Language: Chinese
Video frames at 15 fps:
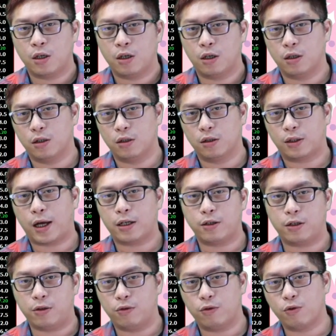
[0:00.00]
呃，但
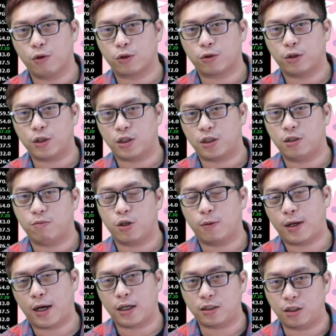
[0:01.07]
如果说你是没有
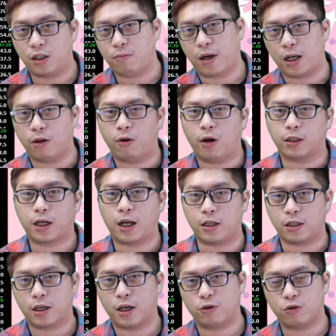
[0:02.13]
办法一直盯盘的话，当然
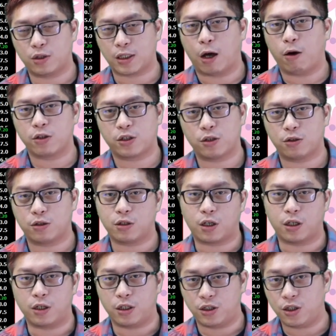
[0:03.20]
你可以去找一些就是
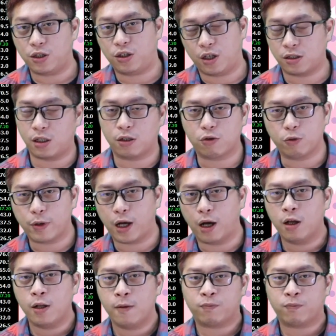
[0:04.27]
可能已经跌升的股票，